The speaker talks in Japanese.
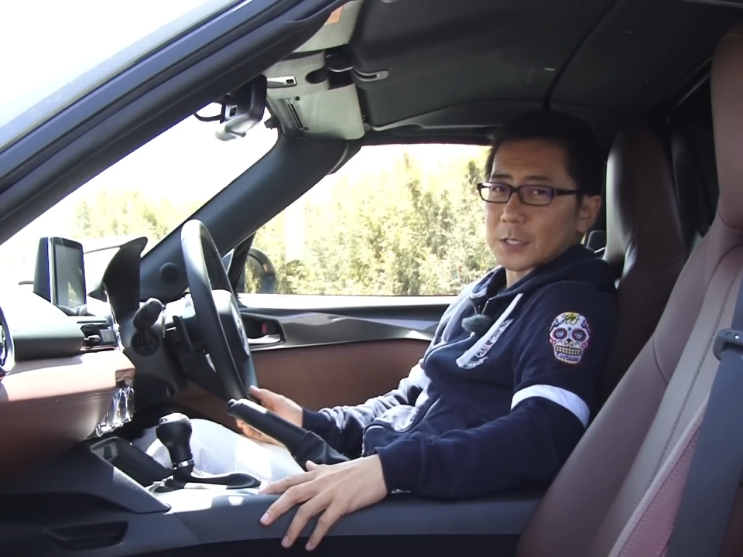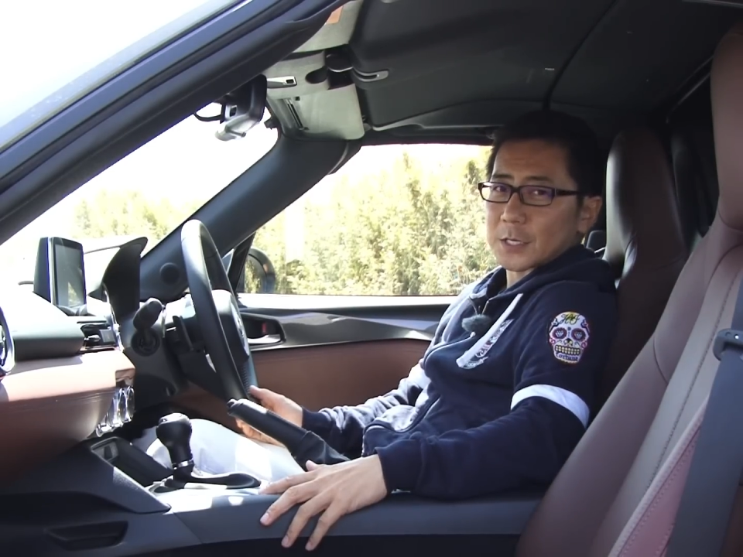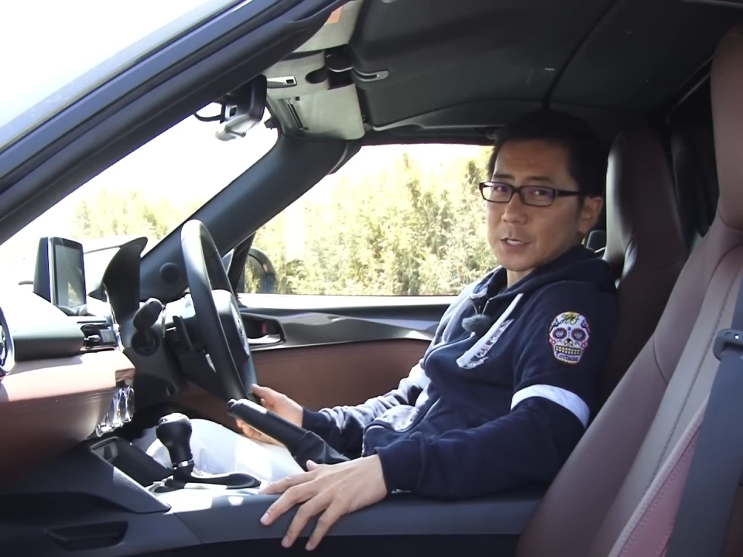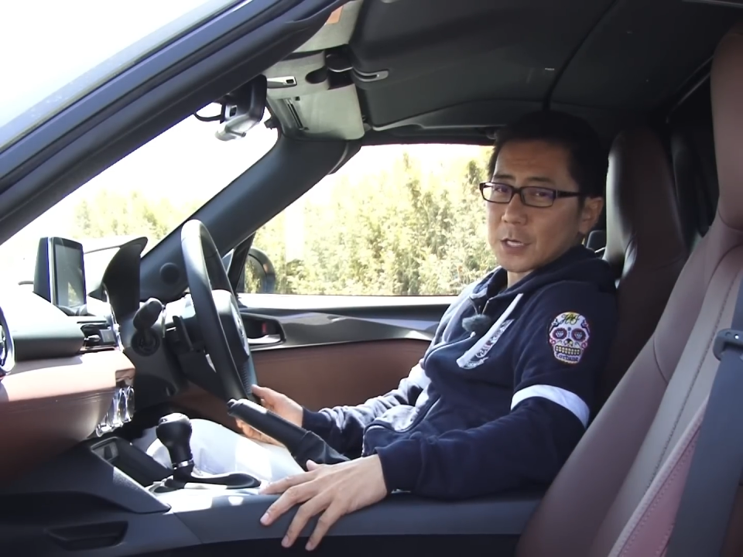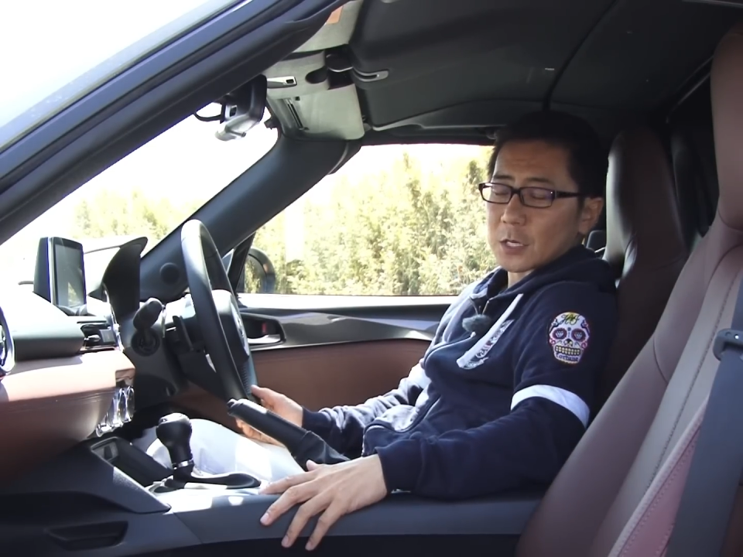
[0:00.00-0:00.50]
綺
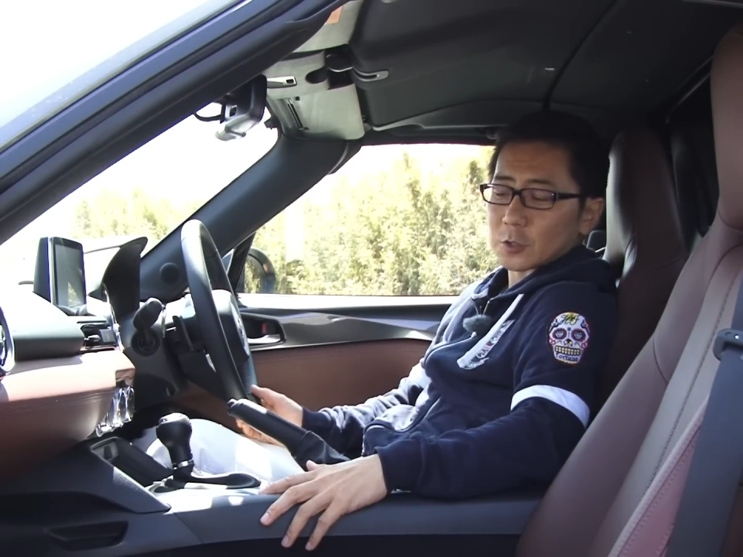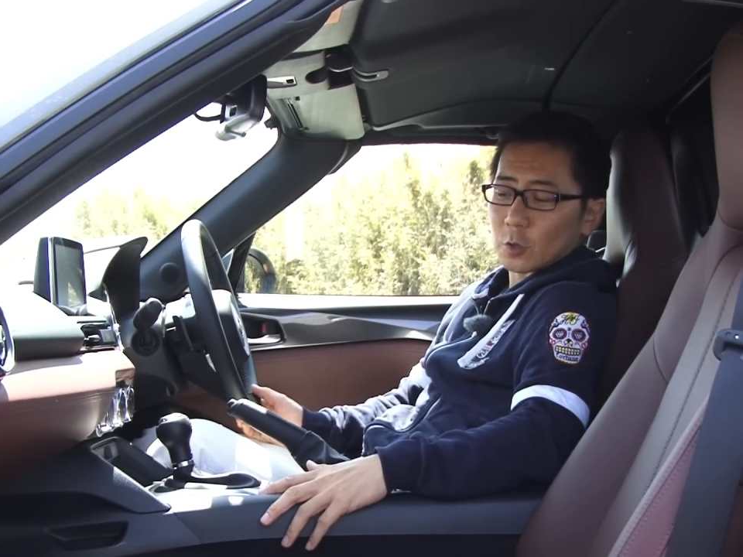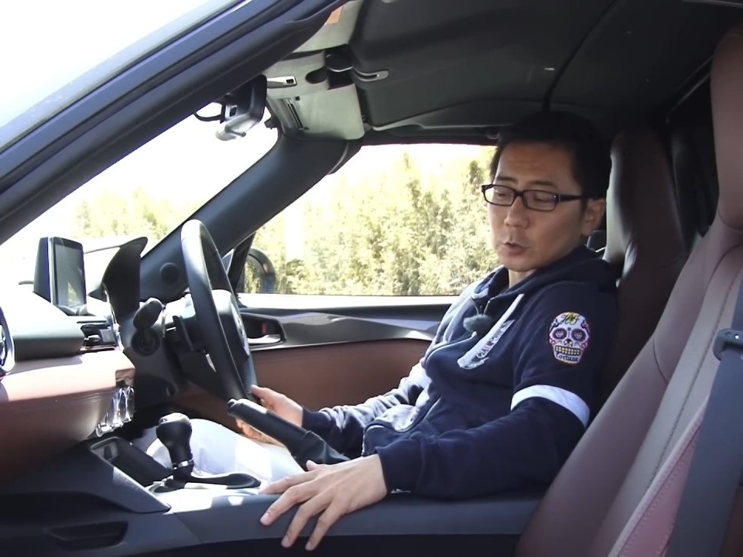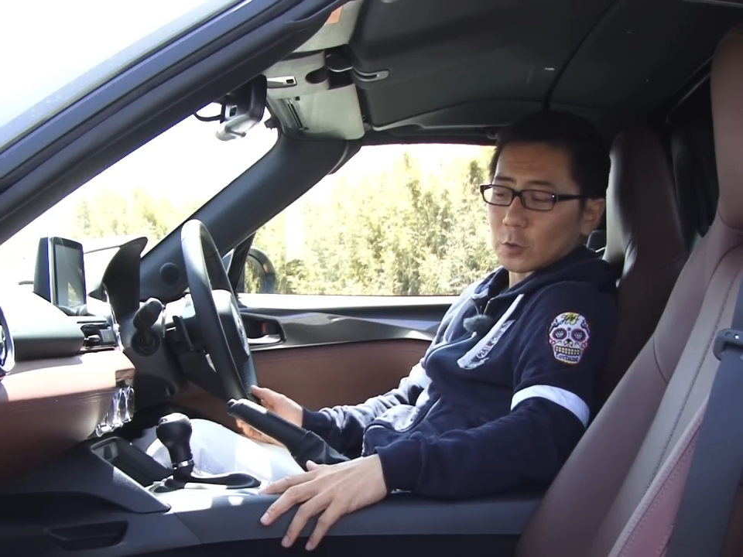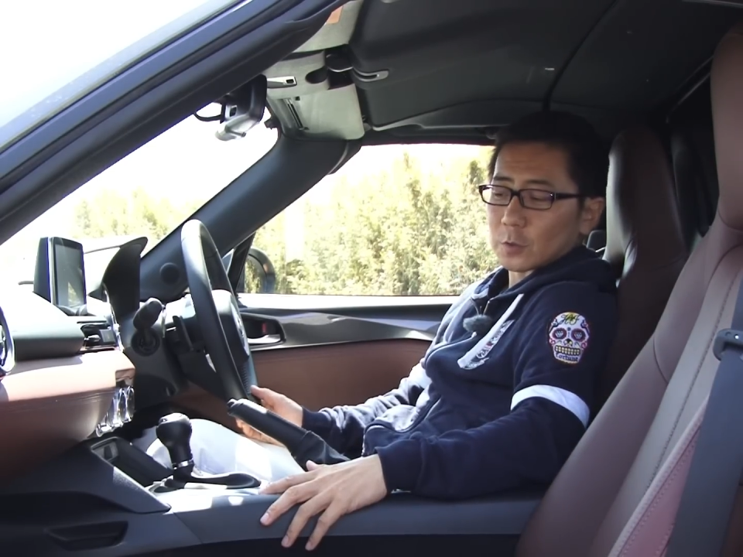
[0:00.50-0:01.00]
麗に開く
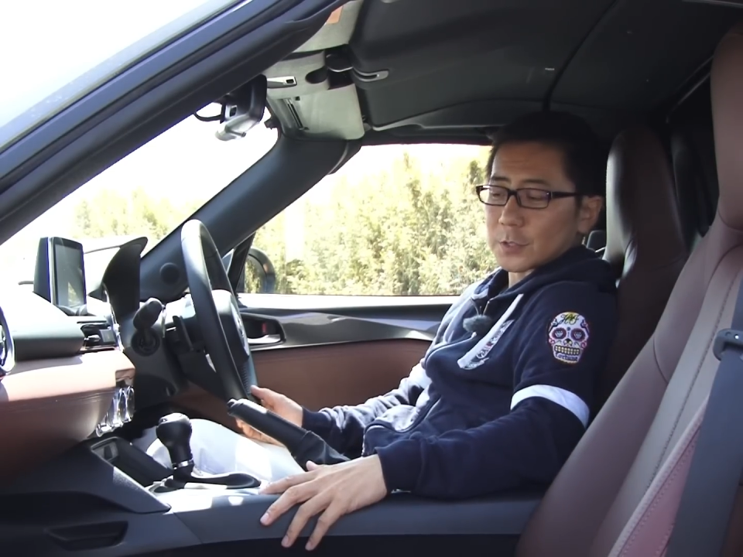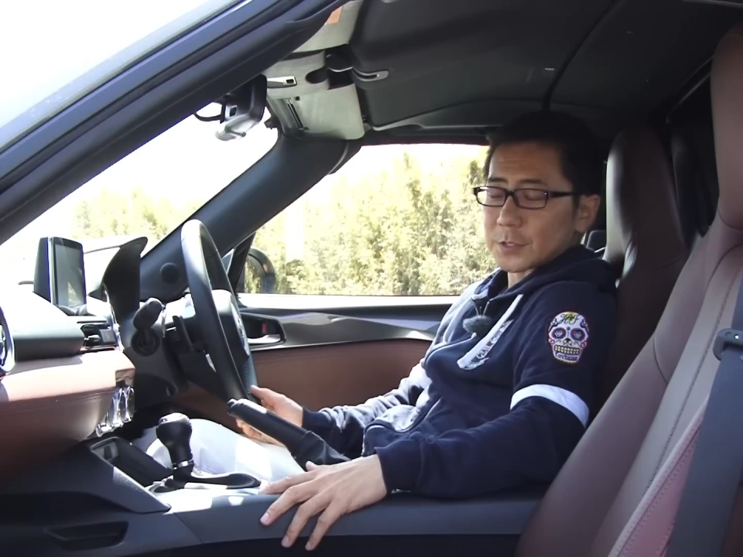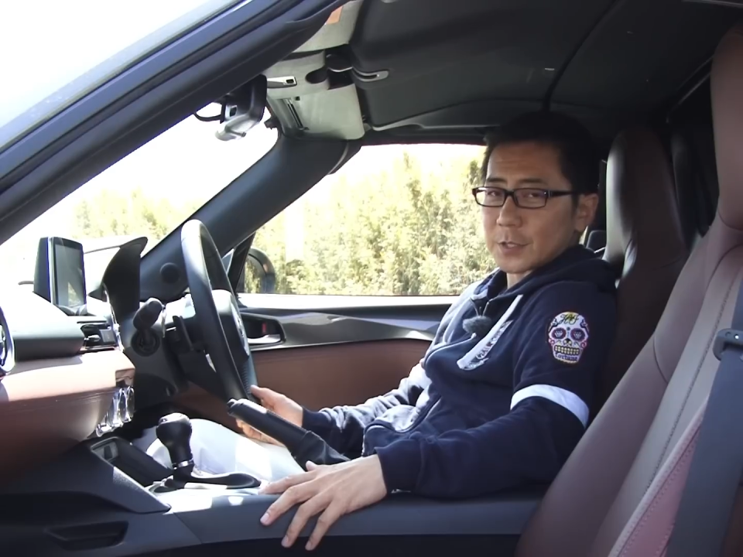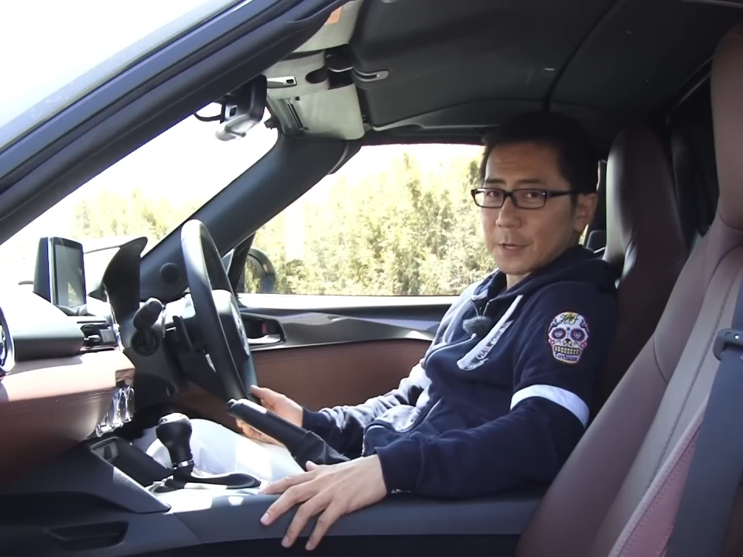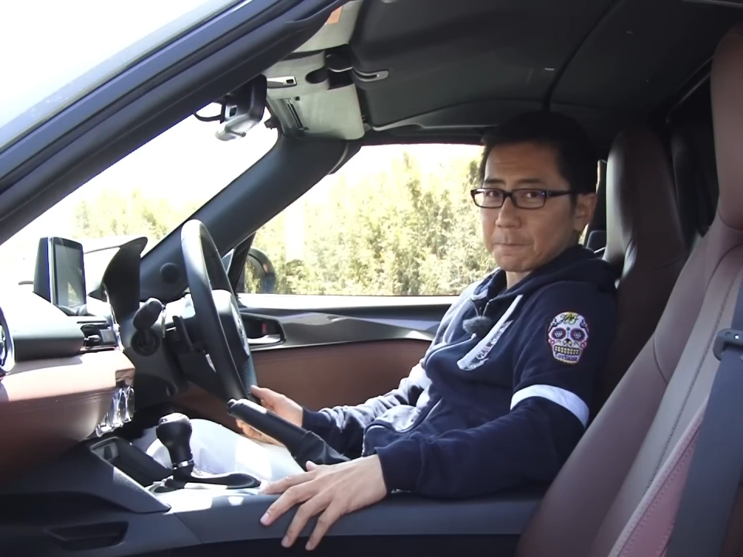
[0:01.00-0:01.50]
ことで
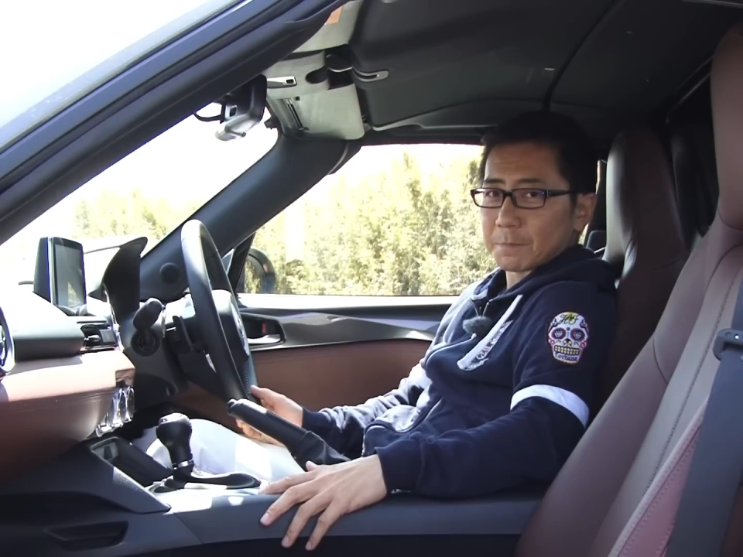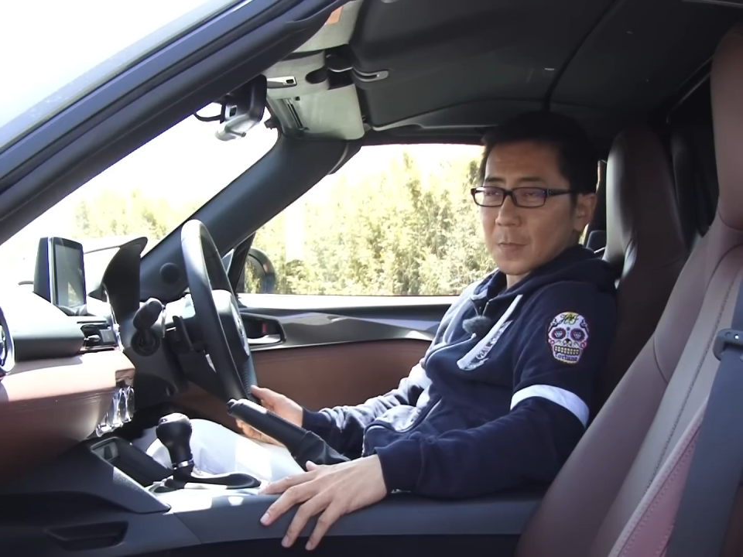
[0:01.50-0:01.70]
すね